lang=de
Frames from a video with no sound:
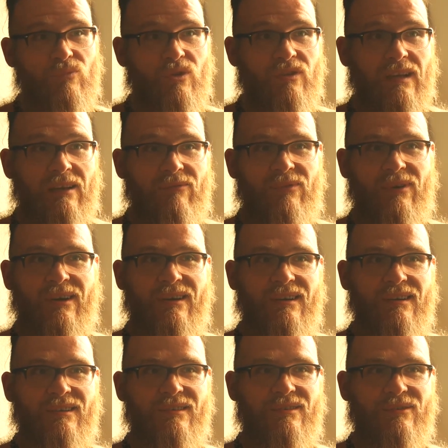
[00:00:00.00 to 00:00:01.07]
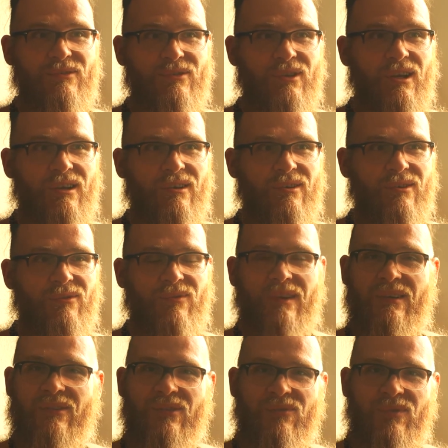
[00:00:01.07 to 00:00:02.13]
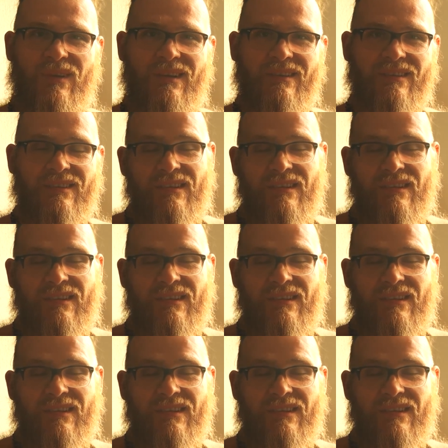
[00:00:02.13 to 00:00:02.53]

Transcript: das einfach ja, face to face.